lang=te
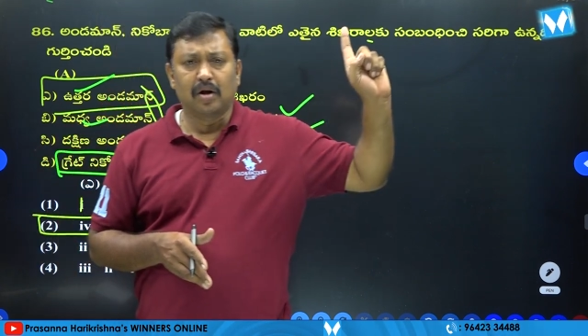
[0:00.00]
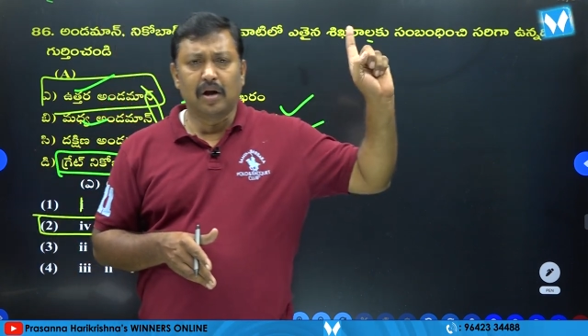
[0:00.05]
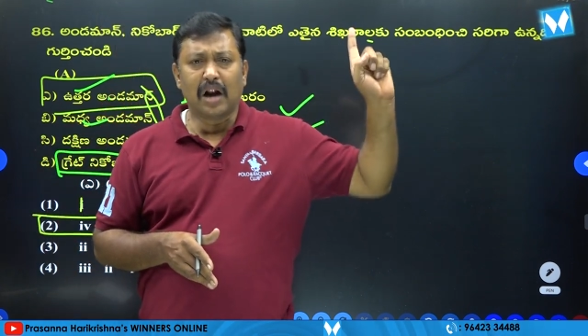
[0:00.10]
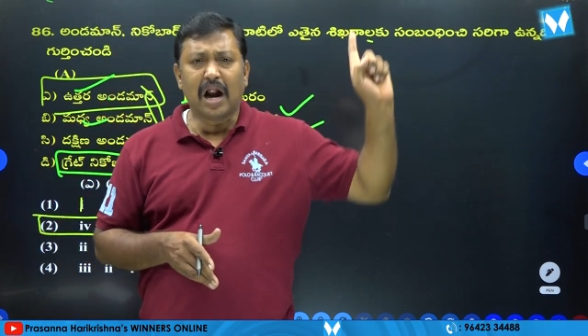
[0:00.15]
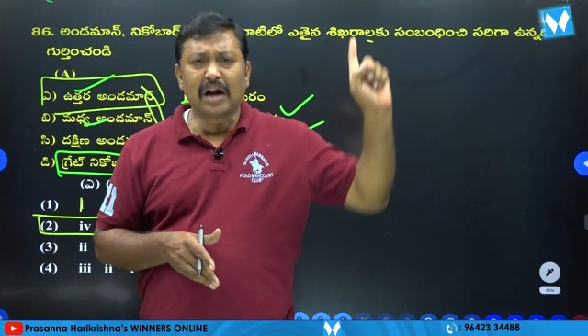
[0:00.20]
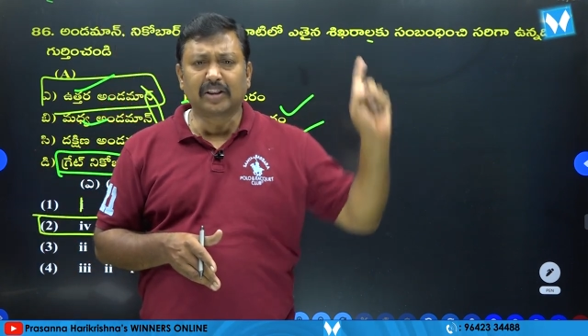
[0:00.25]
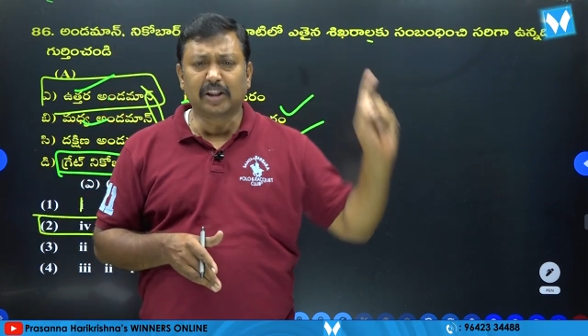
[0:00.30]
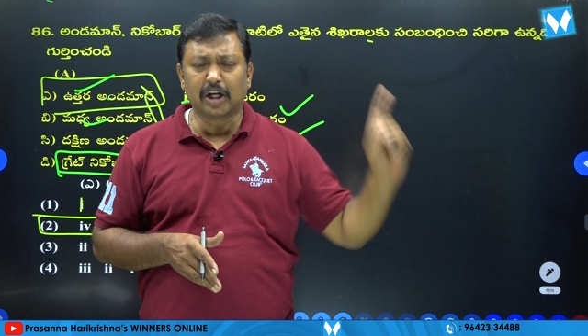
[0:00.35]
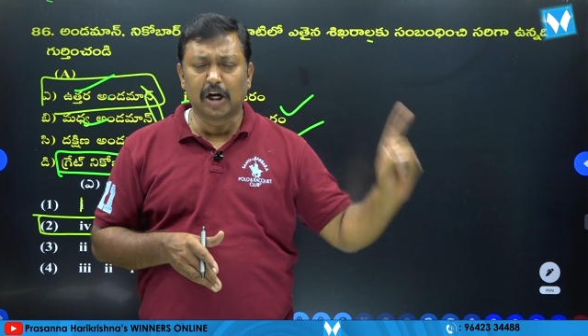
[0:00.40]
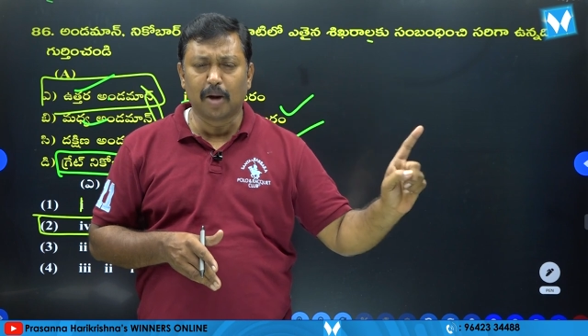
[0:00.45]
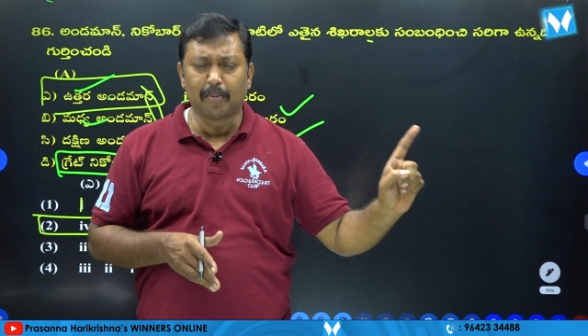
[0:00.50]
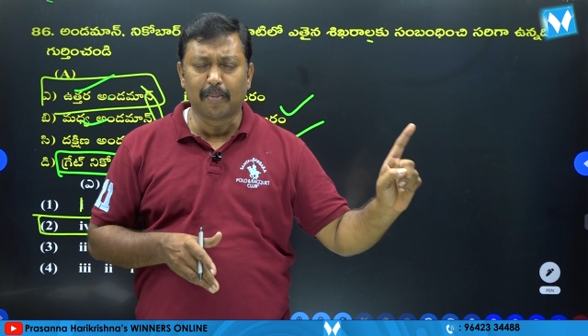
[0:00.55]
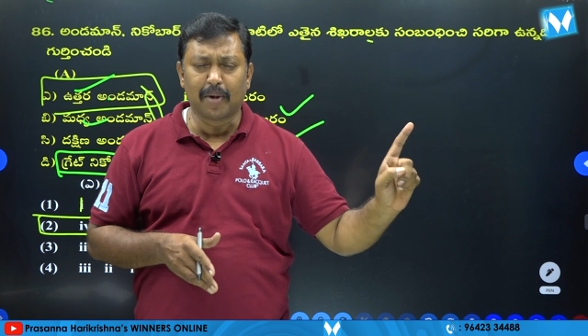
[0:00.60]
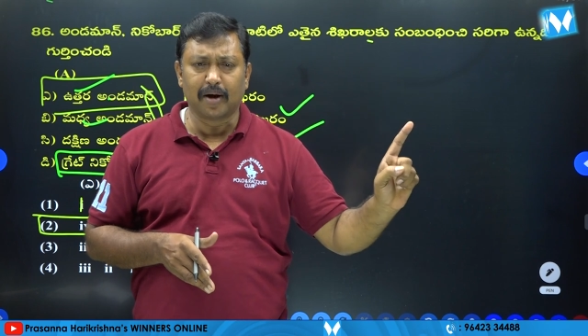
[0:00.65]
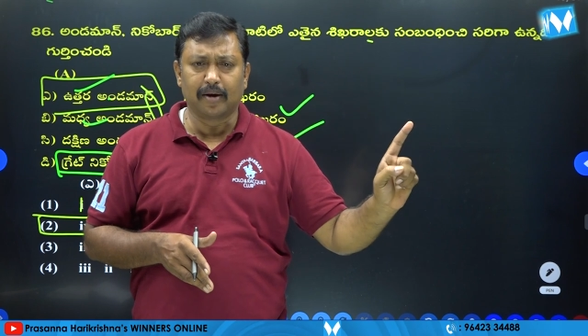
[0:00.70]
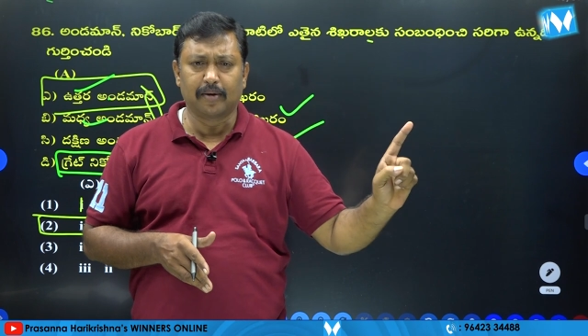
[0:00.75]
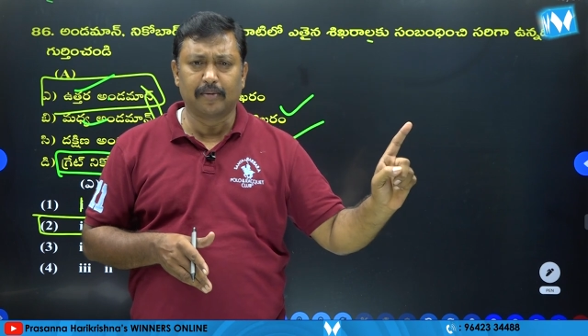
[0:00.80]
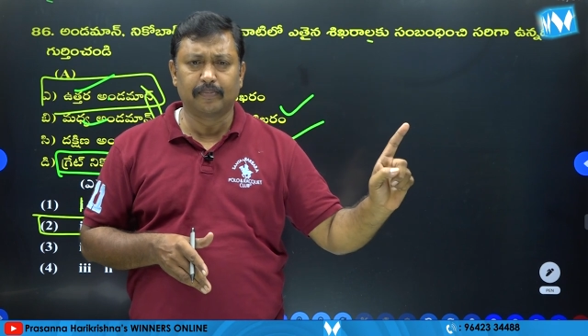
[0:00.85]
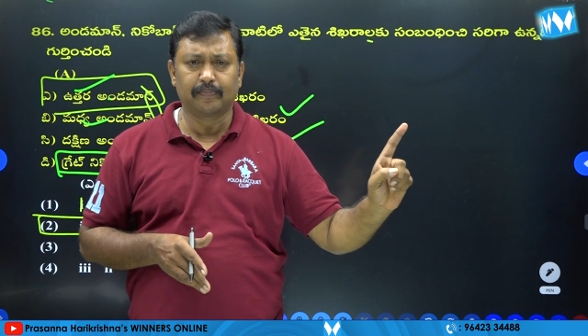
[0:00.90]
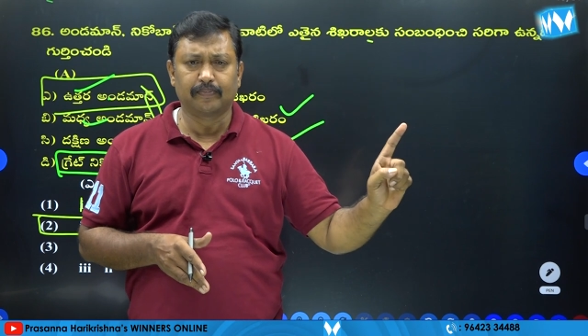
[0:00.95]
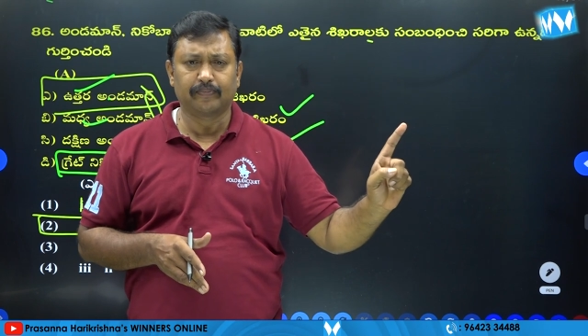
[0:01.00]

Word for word: నార్త్ అండమాన్